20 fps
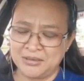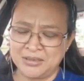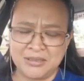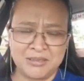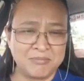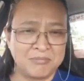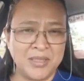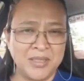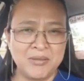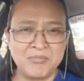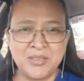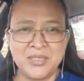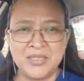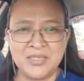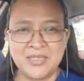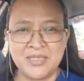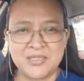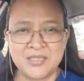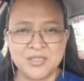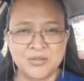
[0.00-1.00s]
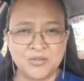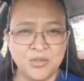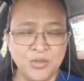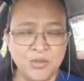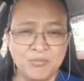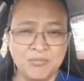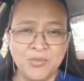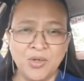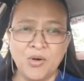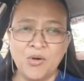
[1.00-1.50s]
It may be nasa
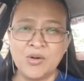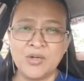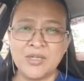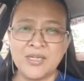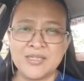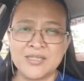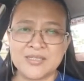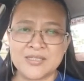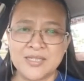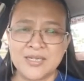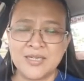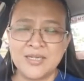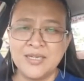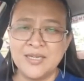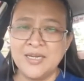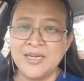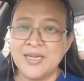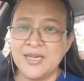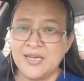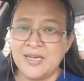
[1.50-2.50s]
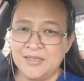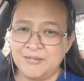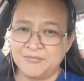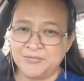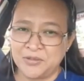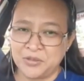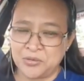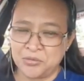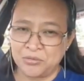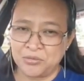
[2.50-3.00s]
Rome or nasa
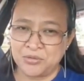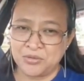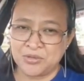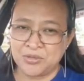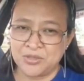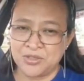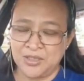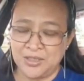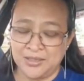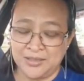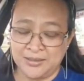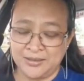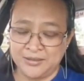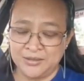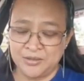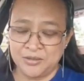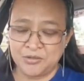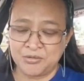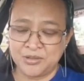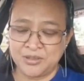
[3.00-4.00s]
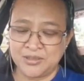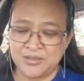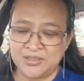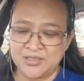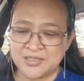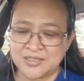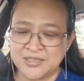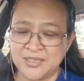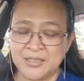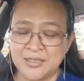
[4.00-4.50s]
Ephesus siya during
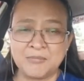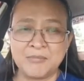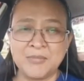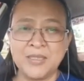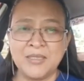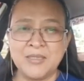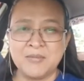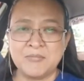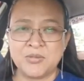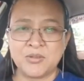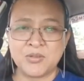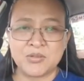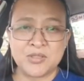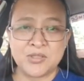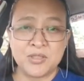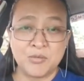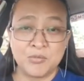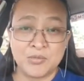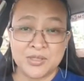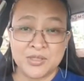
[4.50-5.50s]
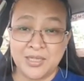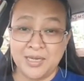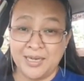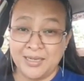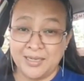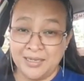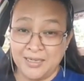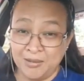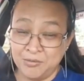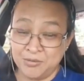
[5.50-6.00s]
this time because he was
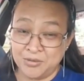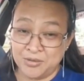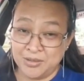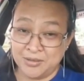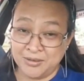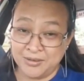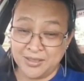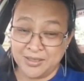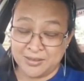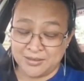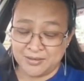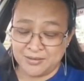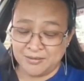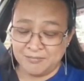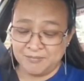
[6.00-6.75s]
house arrest.